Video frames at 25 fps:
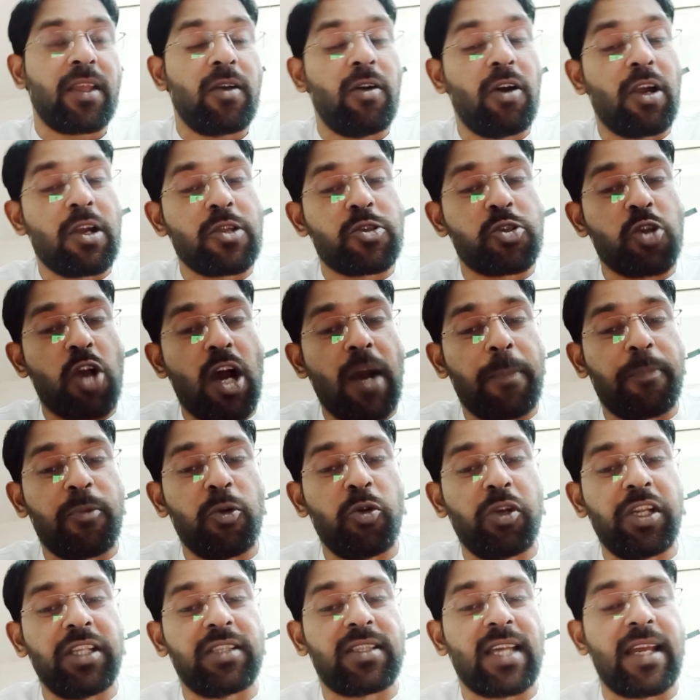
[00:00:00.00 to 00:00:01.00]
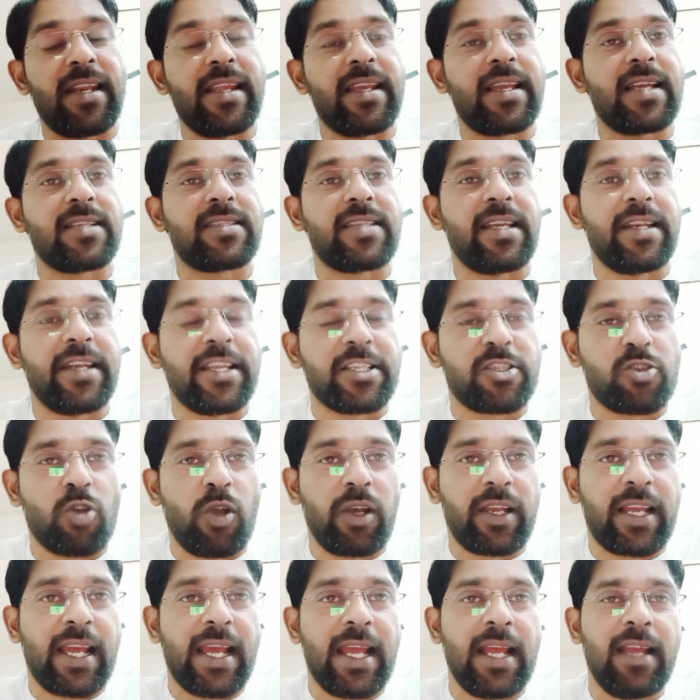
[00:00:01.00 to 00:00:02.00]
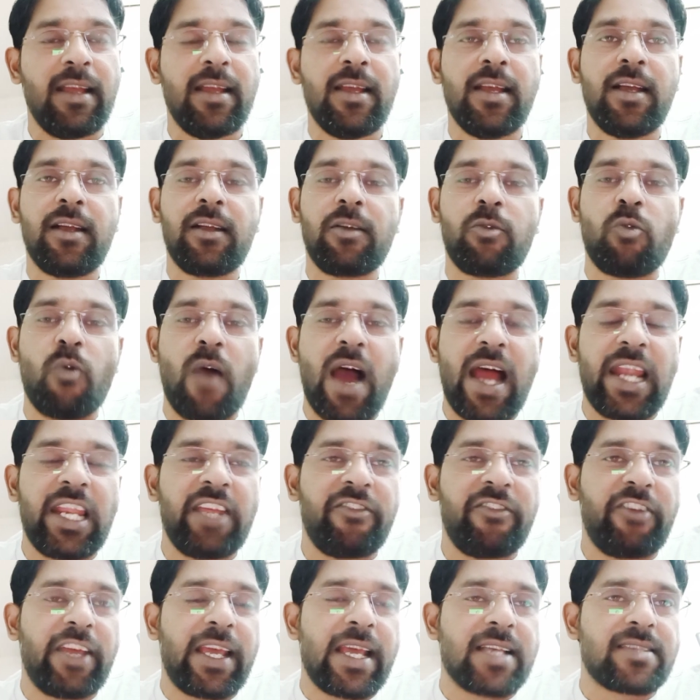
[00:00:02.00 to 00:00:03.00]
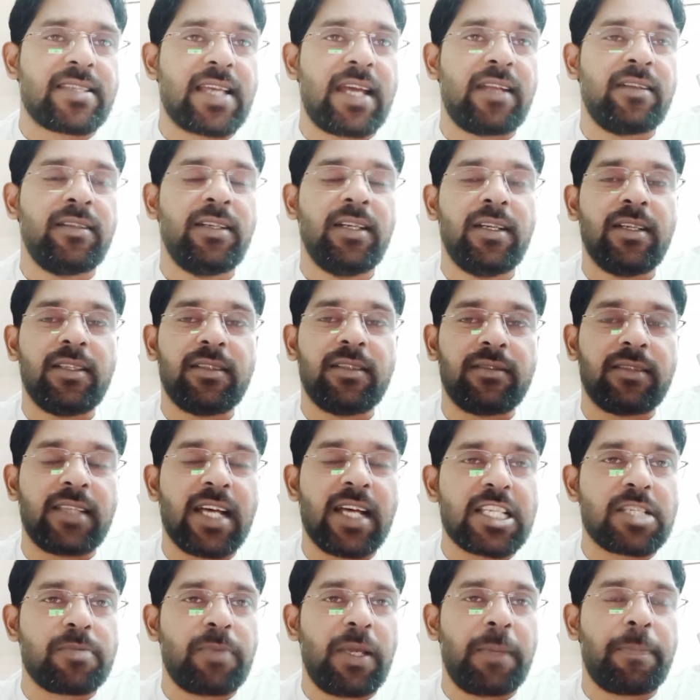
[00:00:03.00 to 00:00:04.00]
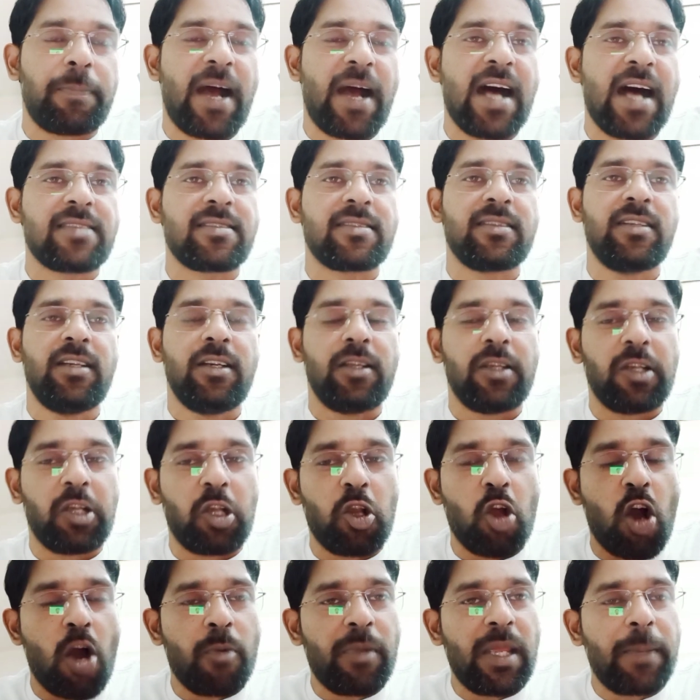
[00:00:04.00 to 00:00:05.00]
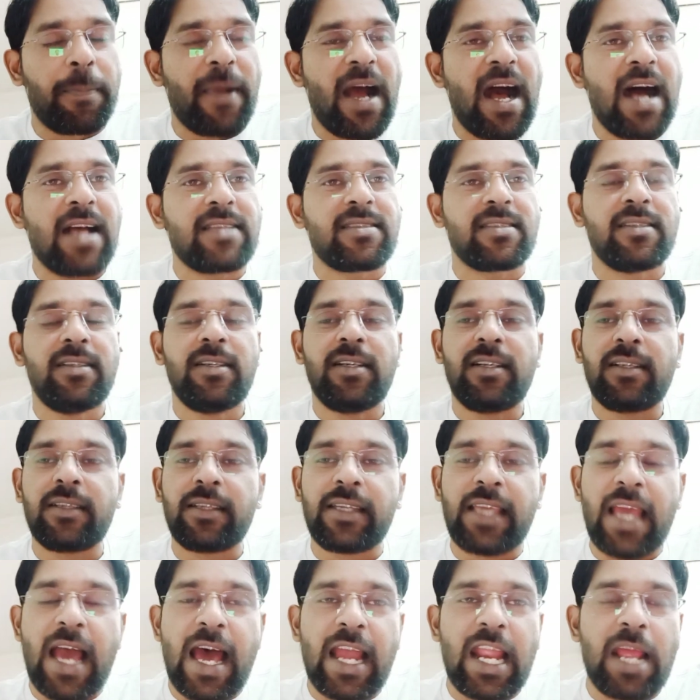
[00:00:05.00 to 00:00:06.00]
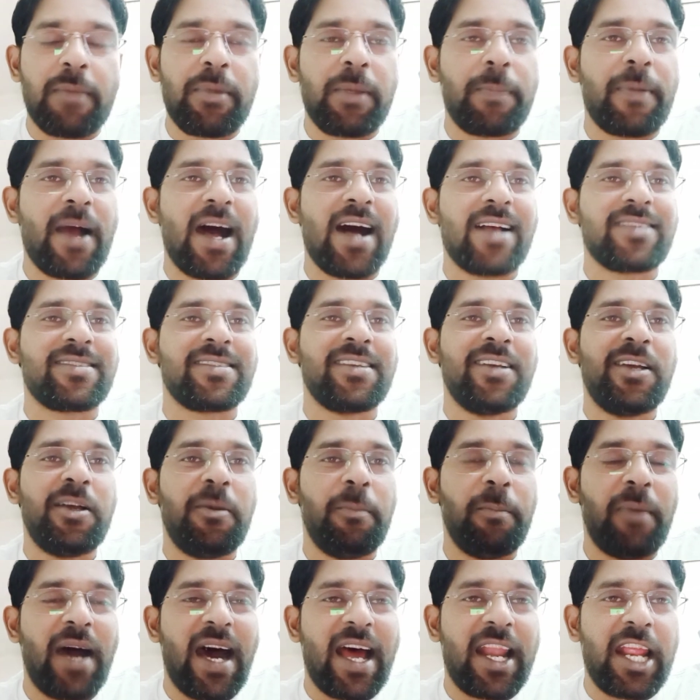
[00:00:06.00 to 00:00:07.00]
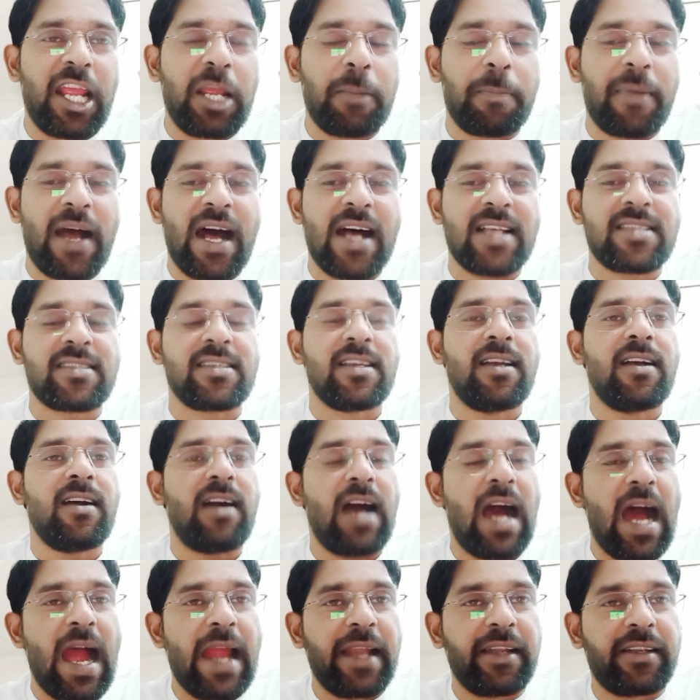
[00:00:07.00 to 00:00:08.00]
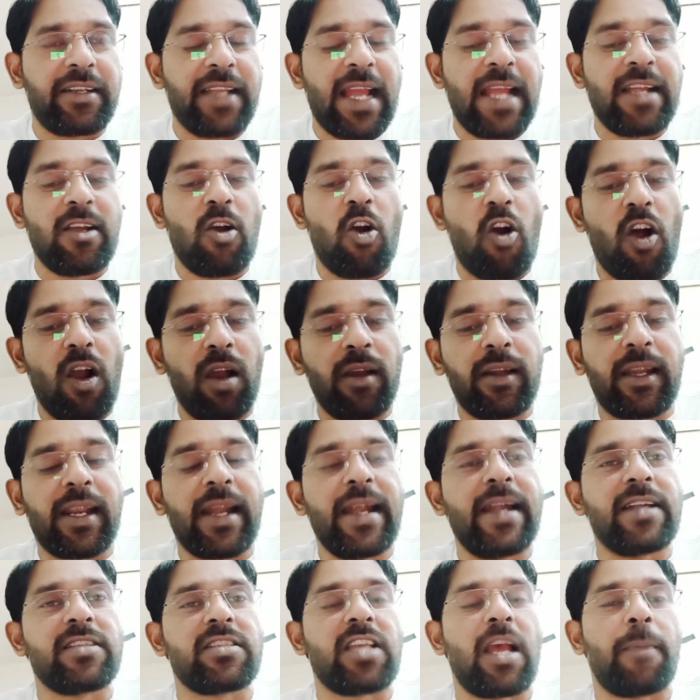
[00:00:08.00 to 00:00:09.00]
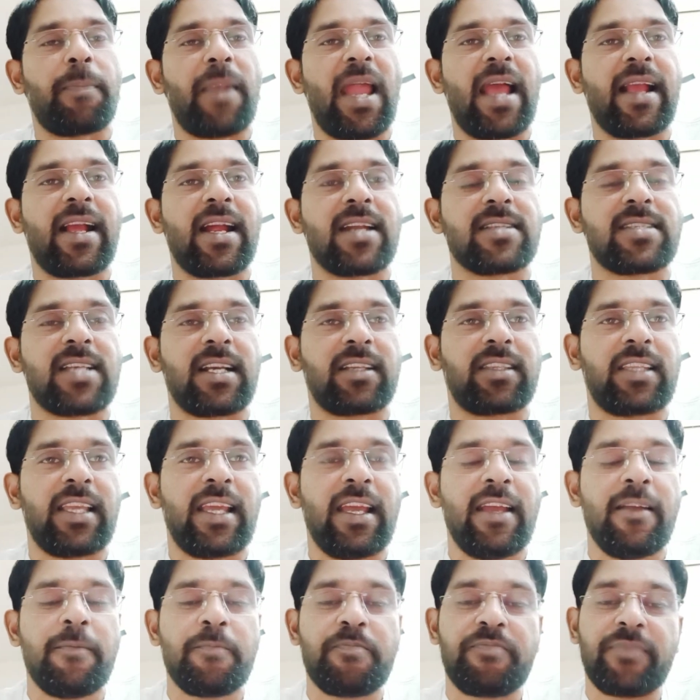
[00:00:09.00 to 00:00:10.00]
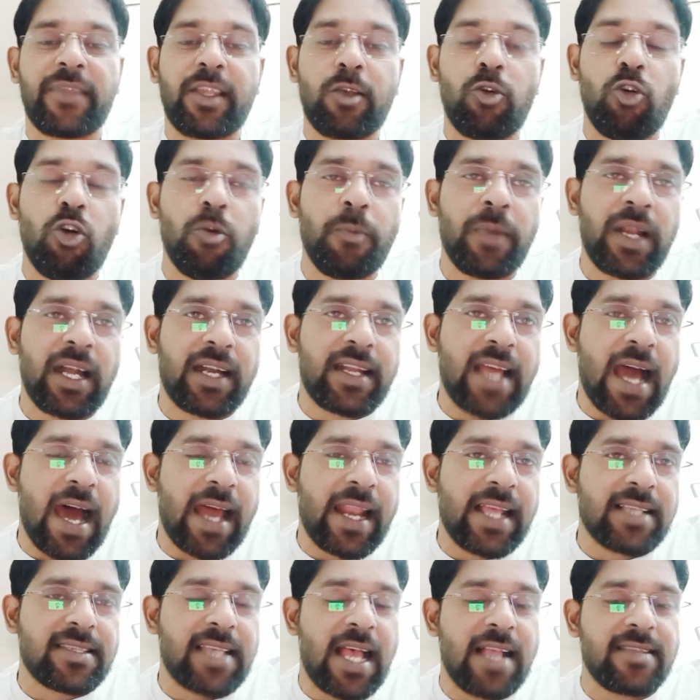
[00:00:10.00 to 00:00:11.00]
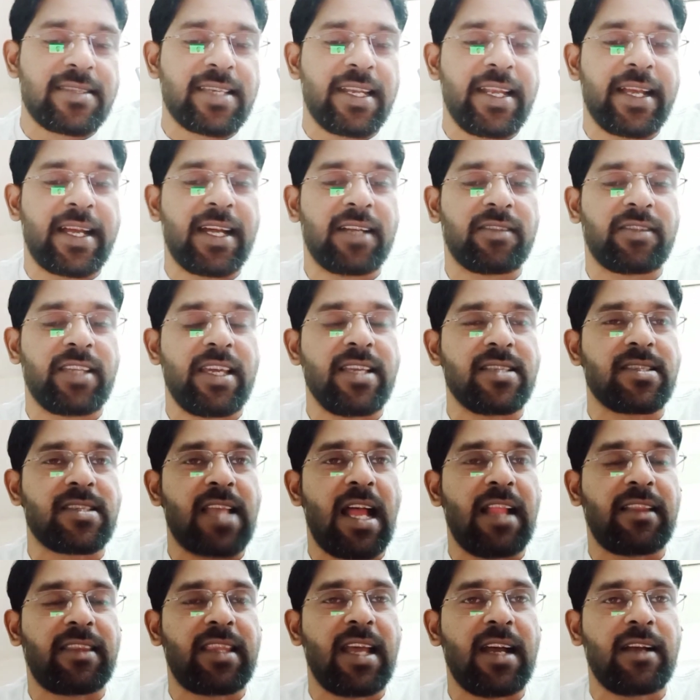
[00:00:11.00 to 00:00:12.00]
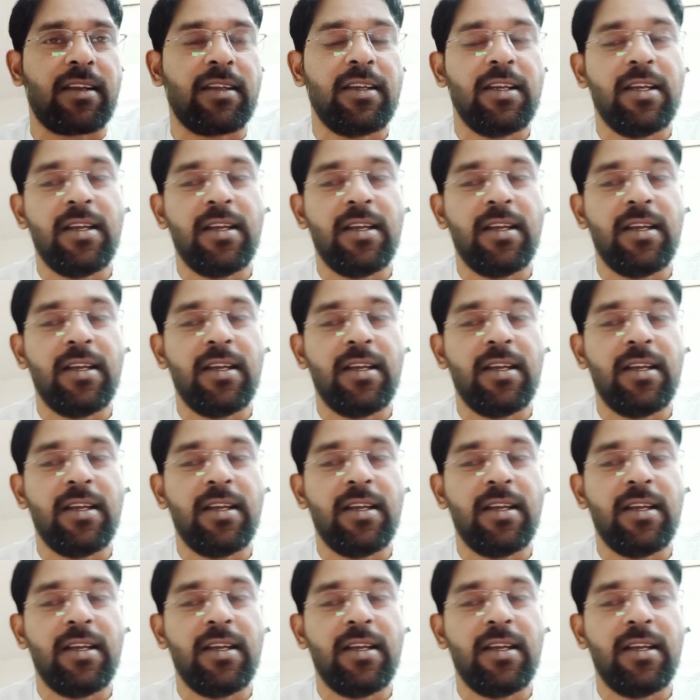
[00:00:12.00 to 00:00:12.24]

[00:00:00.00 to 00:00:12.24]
और जॉब पूरी तरीके से निःशुल्क है क्वालिफिकेशन दसवीं पास नौवीं पास ग्यारहवीं पास बारहवीं पास आईटीआई ऑल ट्रेड से अप्लाई कर सकते हैं उम्र अठारह साल से लेकर तीस साल तक